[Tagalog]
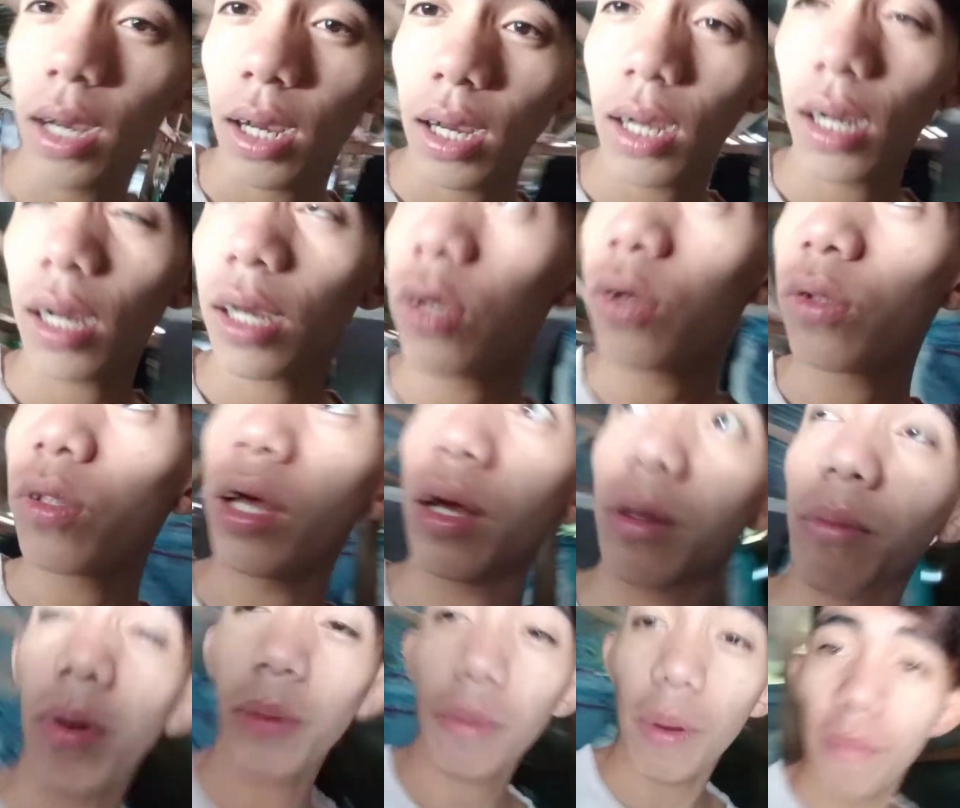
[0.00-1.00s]
uh, ngayon
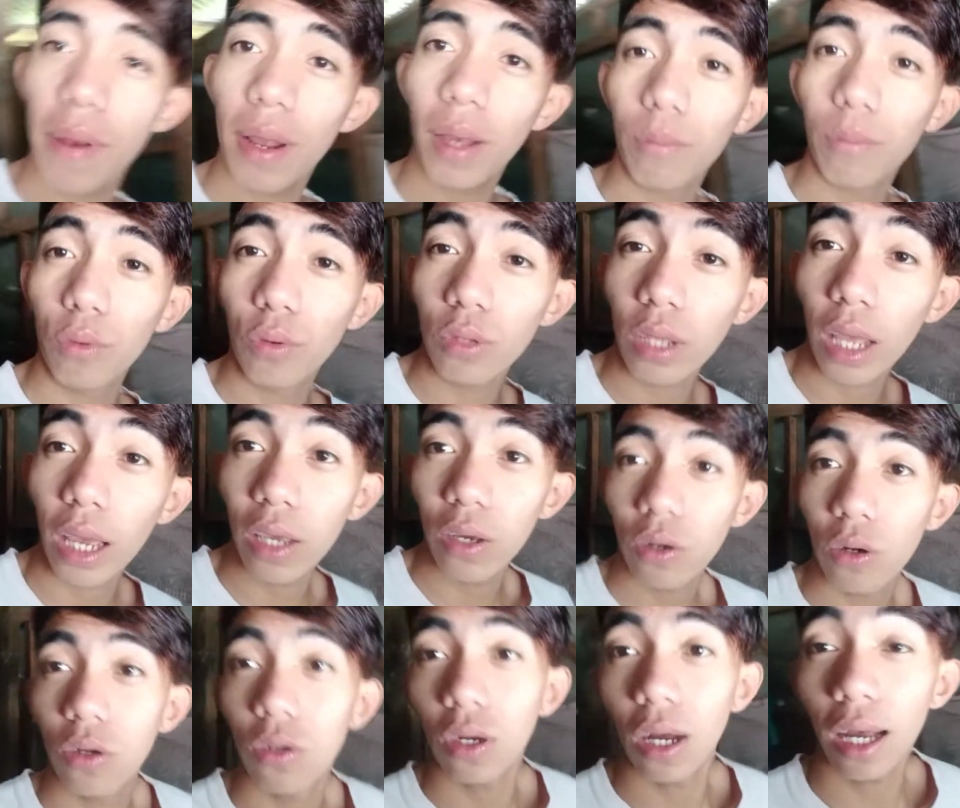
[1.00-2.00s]
ay magbablog po
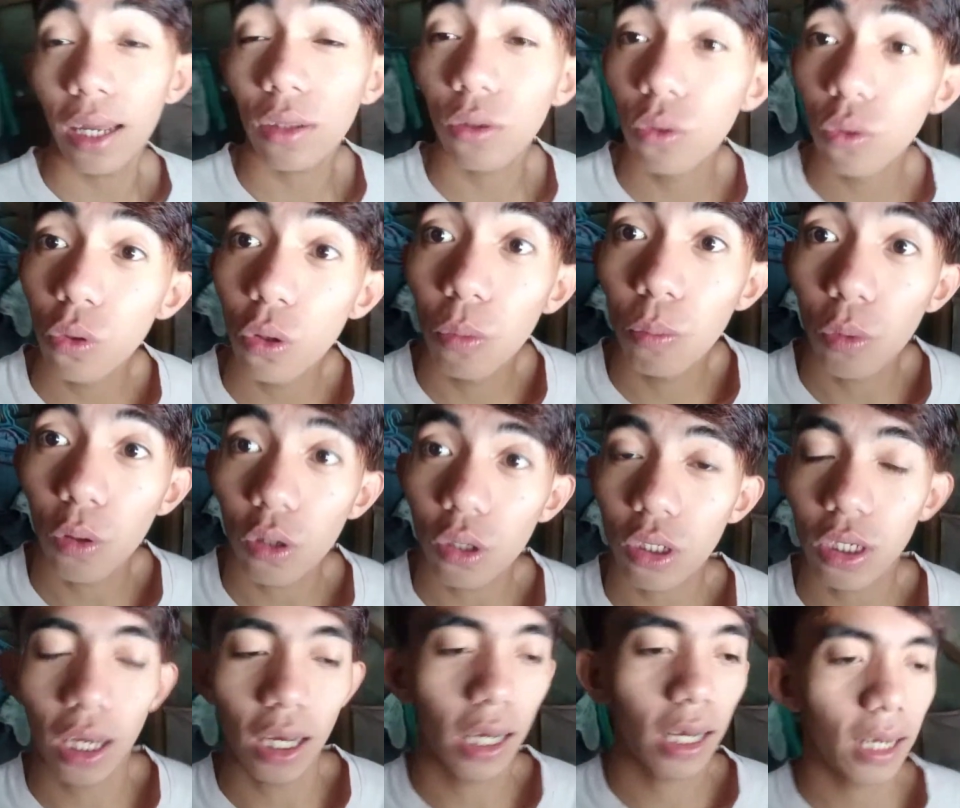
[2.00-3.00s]
tayo uh, tungkol po
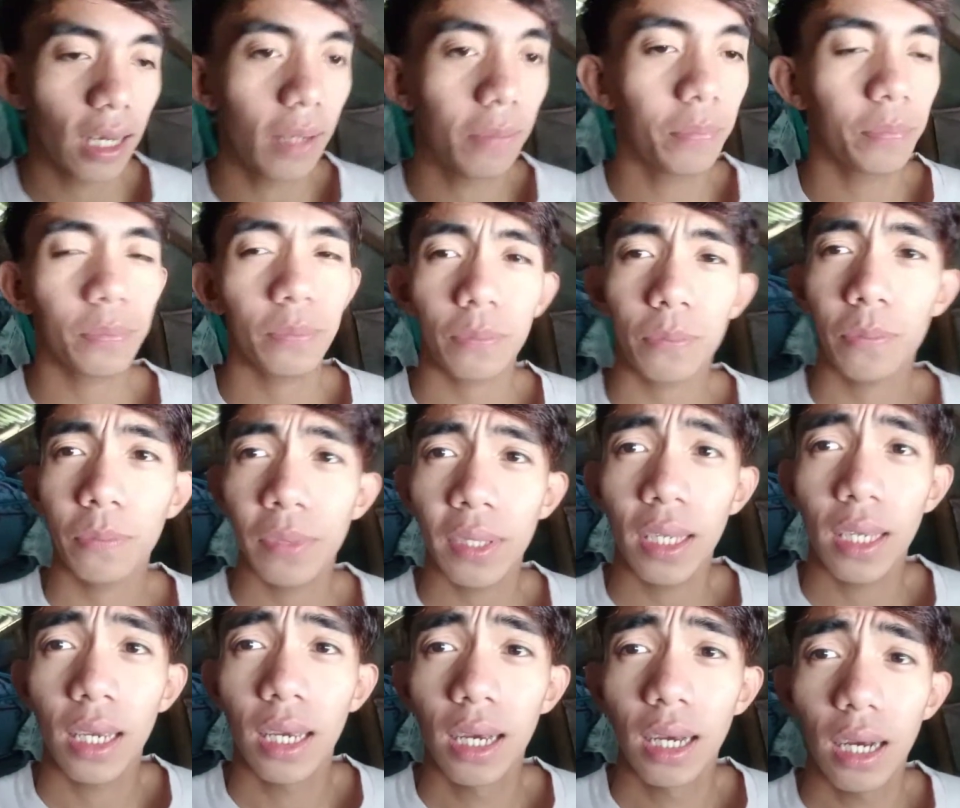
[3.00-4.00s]
sa
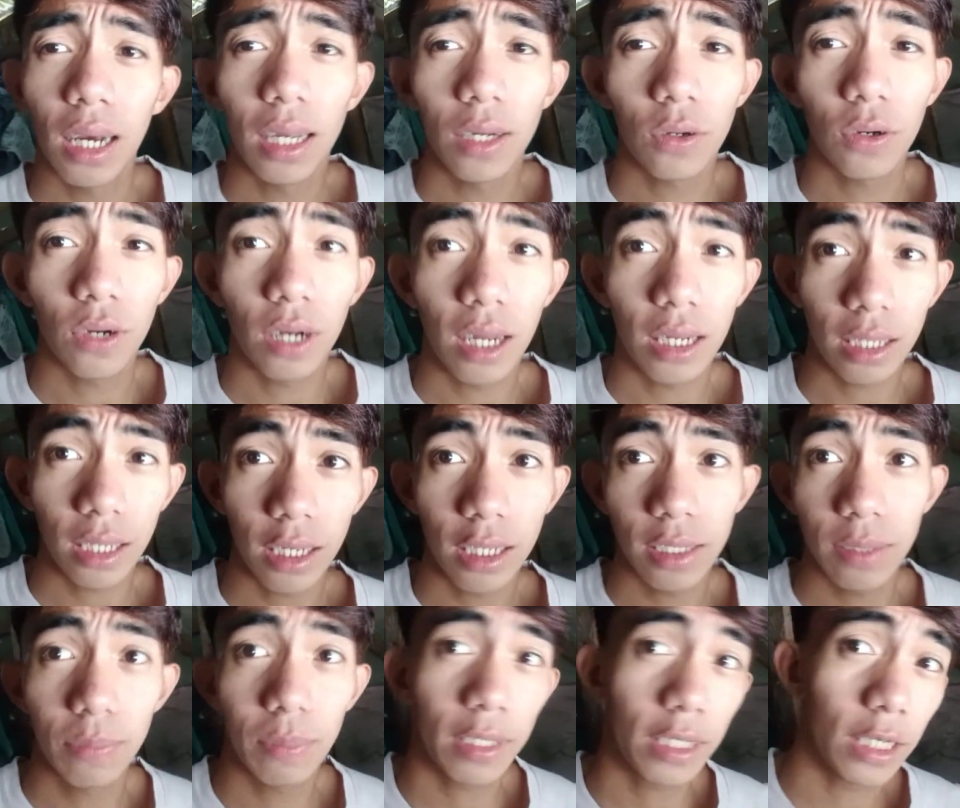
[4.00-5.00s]
ano
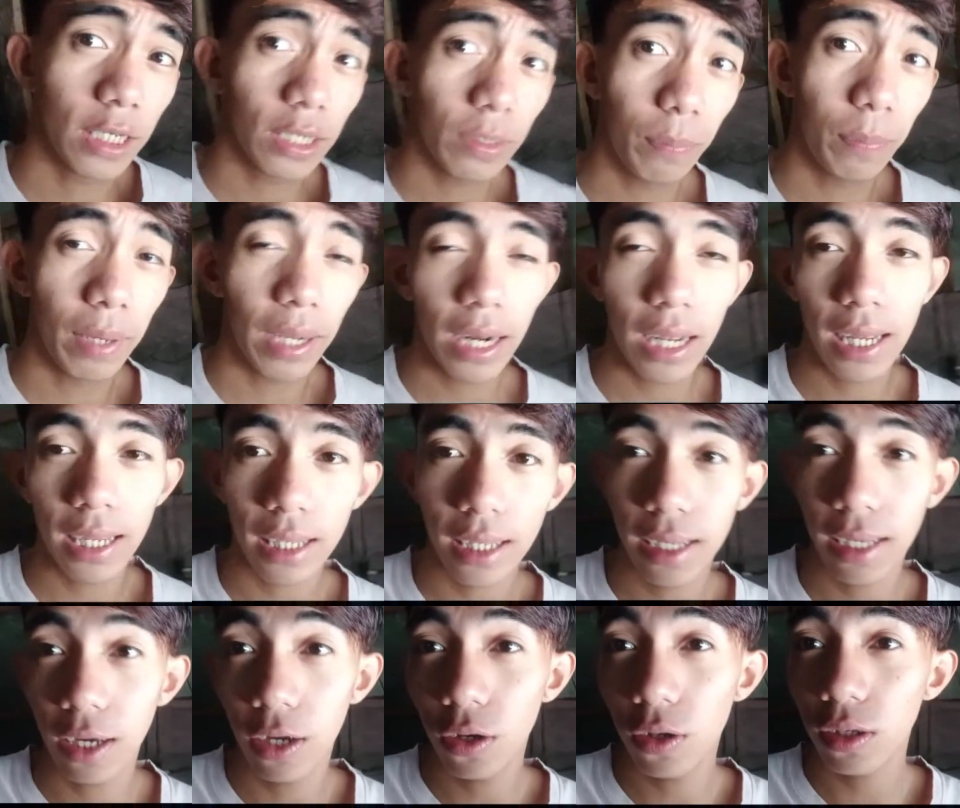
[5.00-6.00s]
natin, pagsisimba
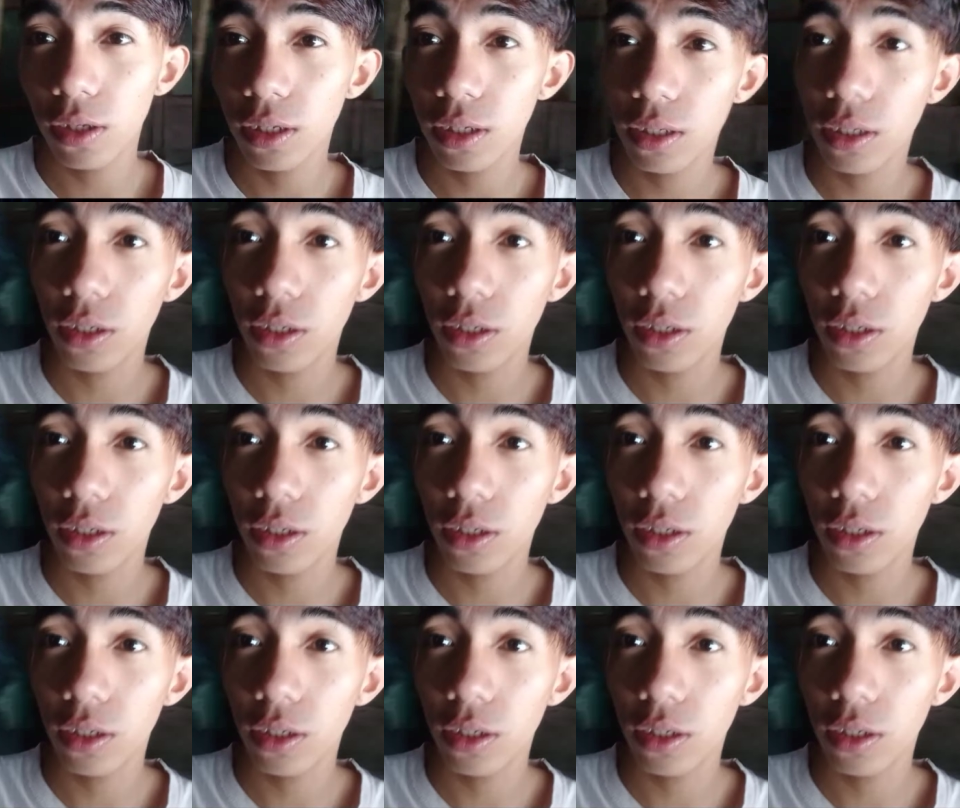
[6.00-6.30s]
natin ngayon.